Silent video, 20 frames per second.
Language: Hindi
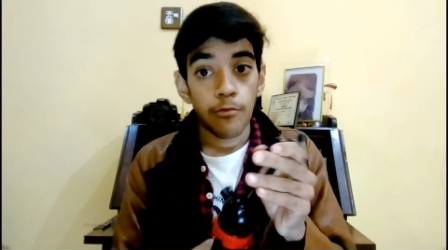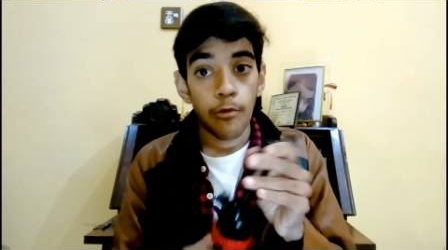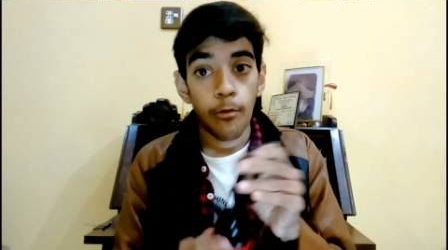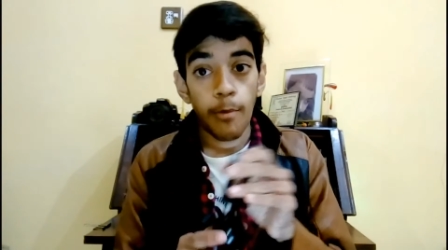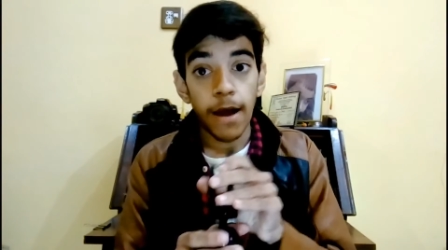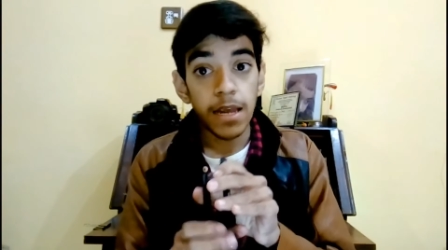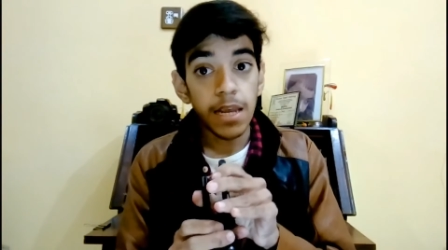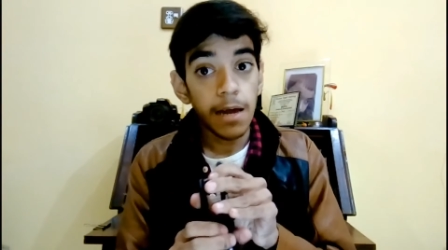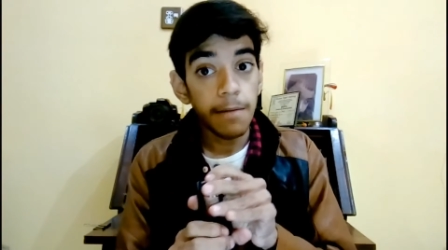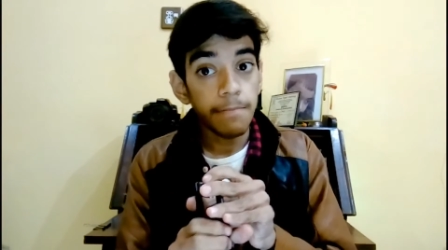
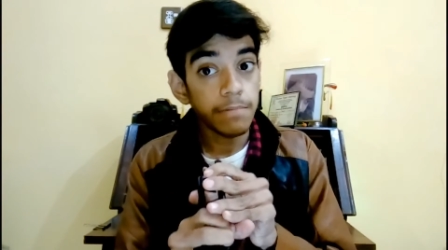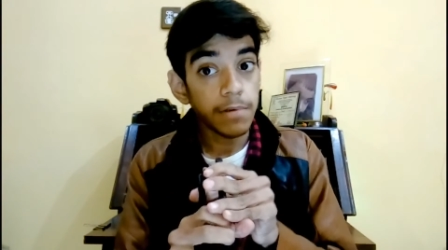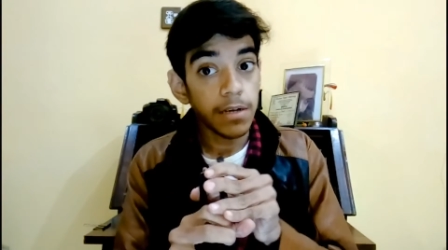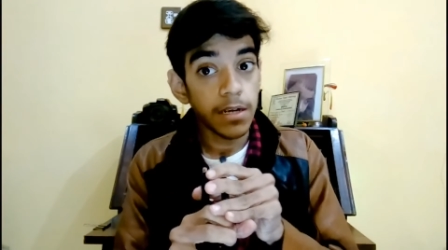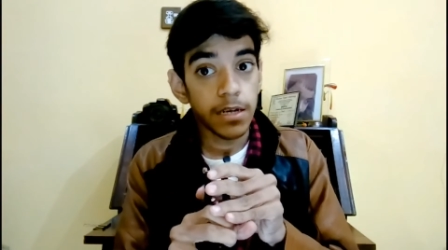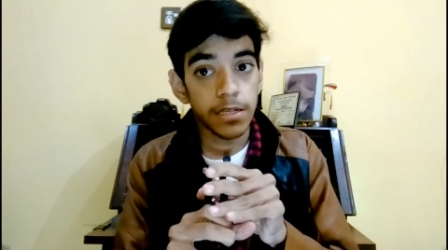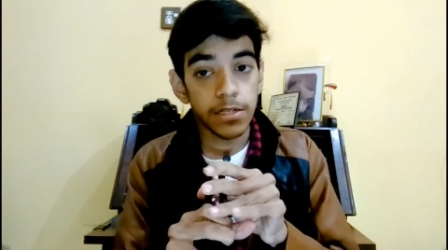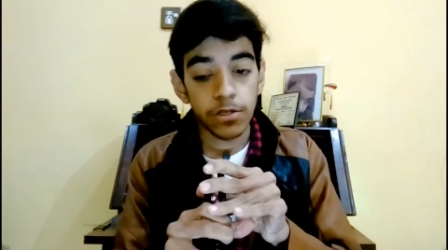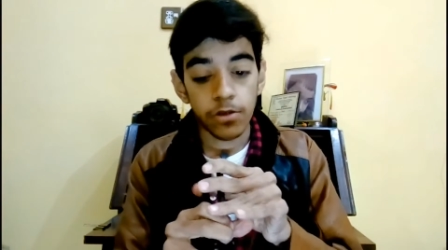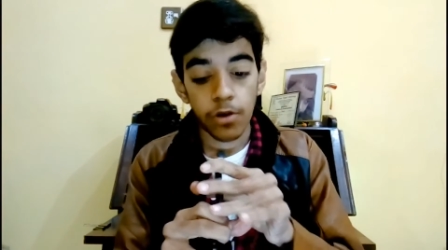मोबाइल
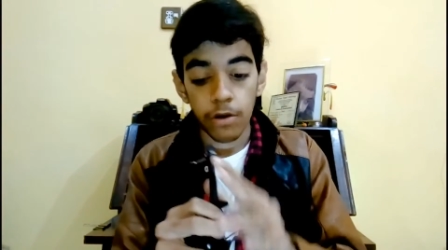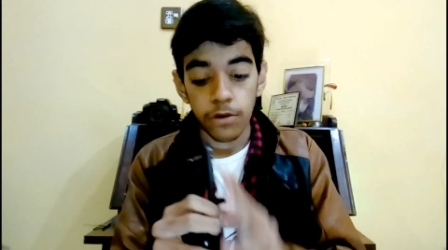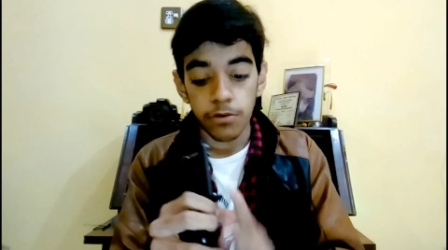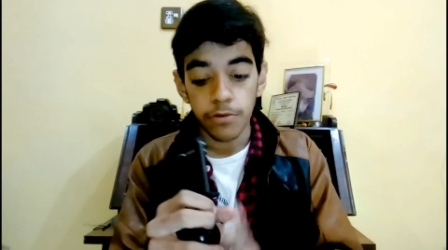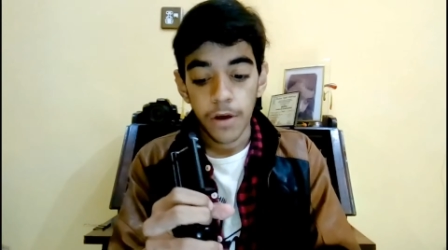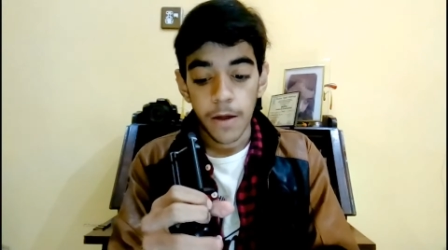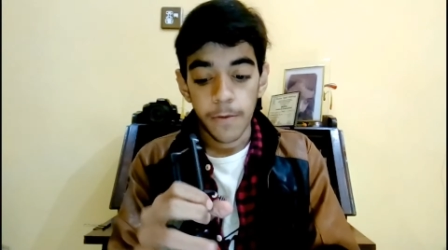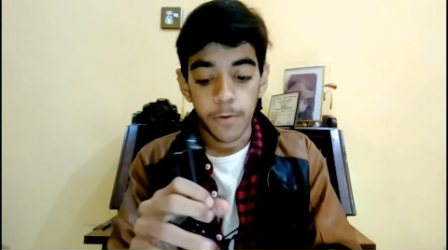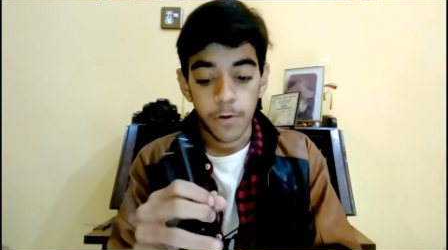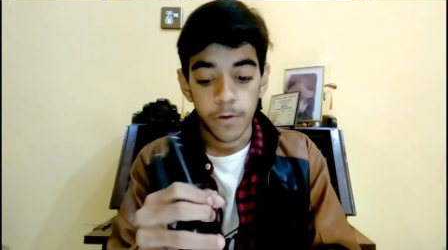आपका किसी
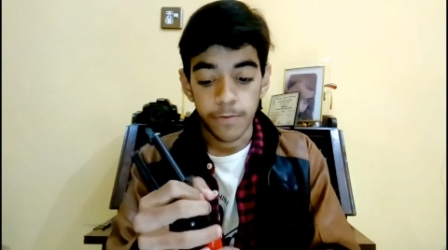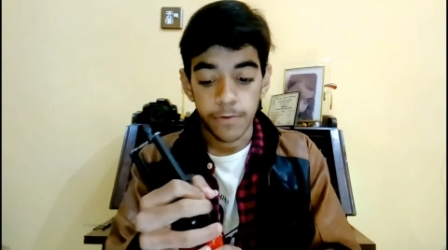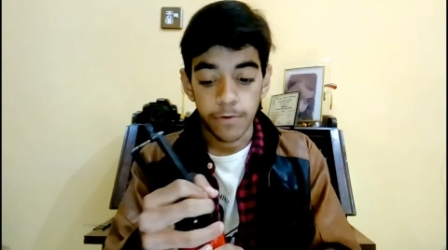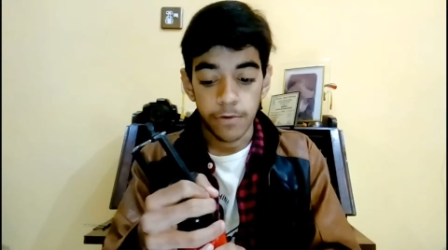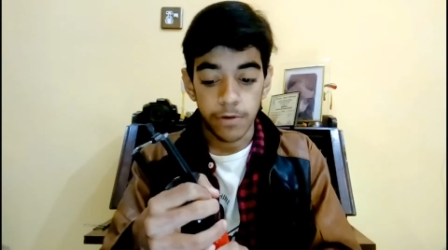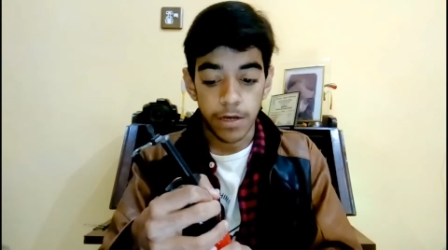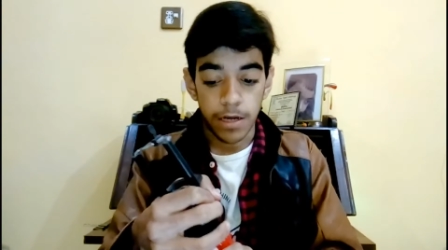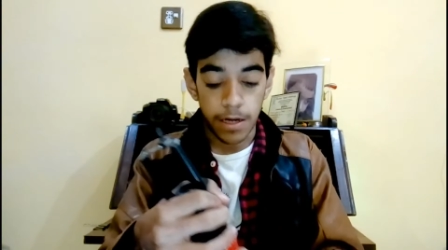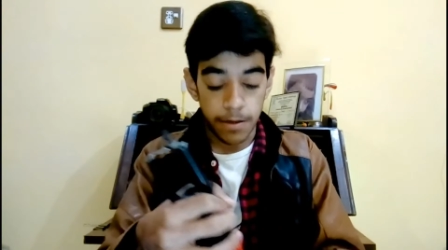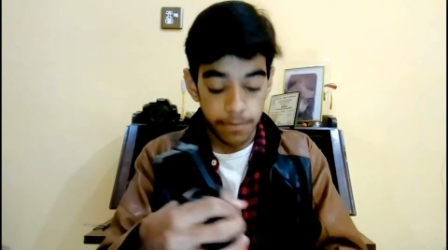और ट्राईपोड पर
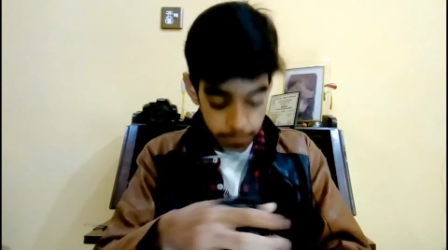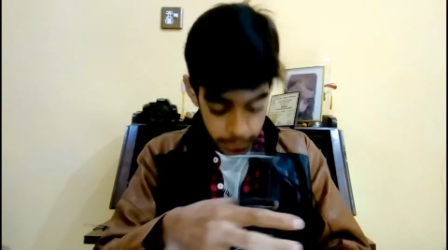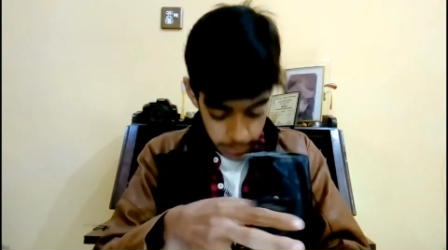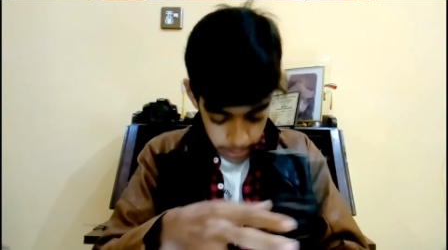होगा